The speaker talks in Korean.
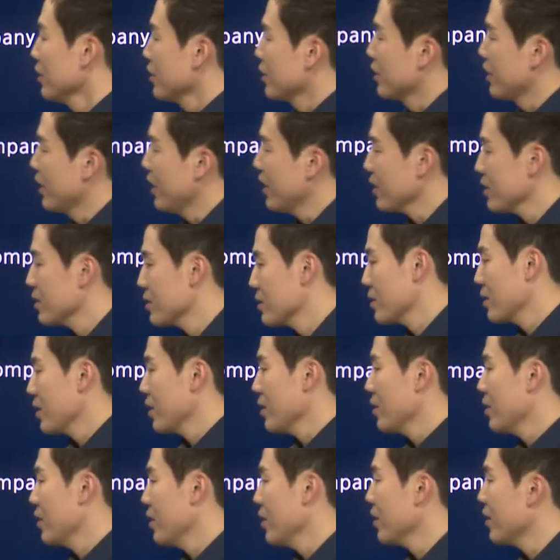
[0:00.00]
Yes, I
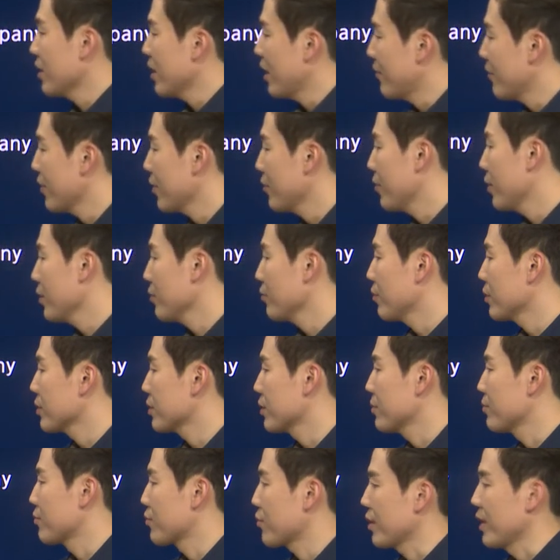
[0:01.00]
think everyone was
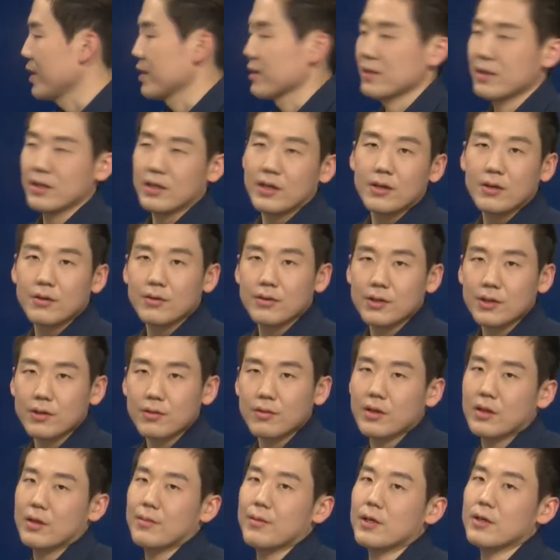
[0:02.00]
impressed. 이런 식으로
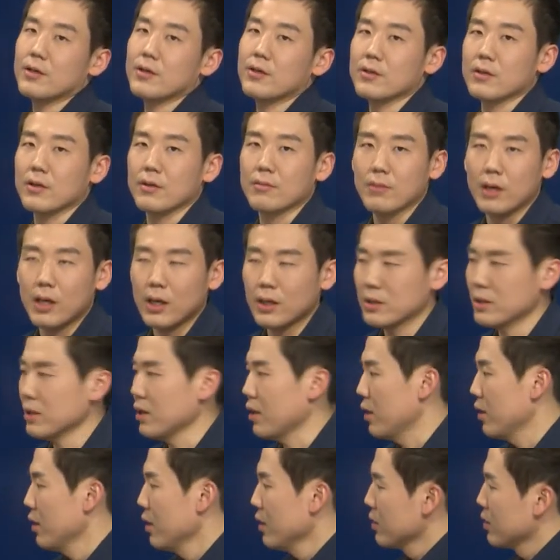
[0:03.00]
대답하는 거죠. 맞아,
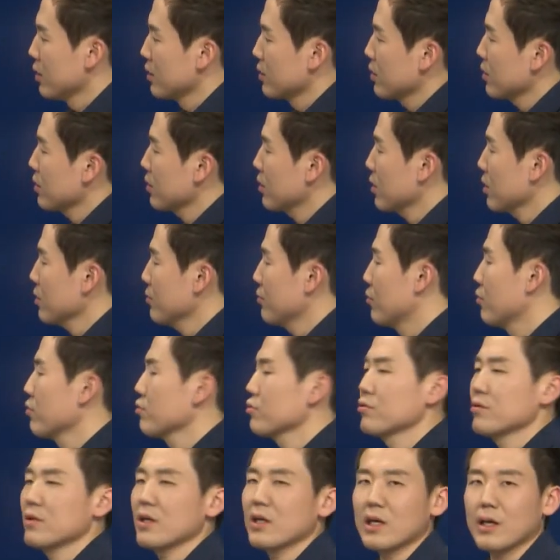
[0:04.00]
내 생각에
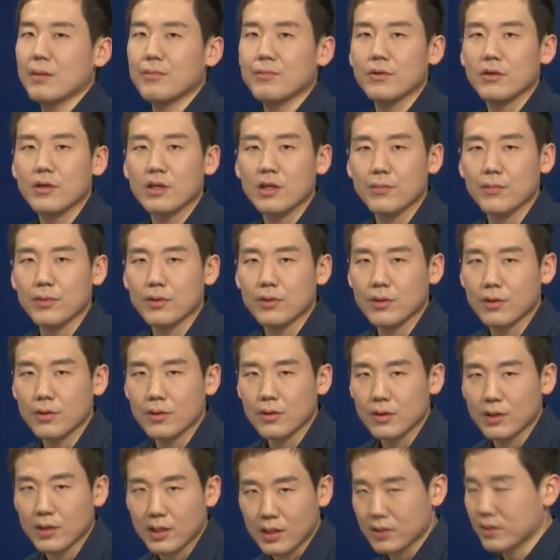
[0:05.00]
모두가 감명 깊었던
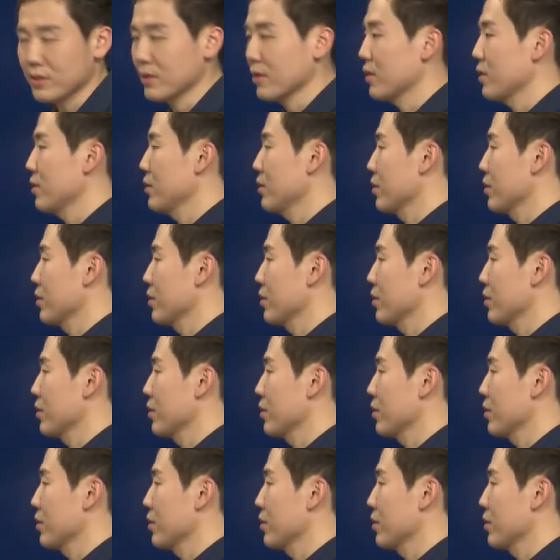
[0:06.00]
것 같아 라는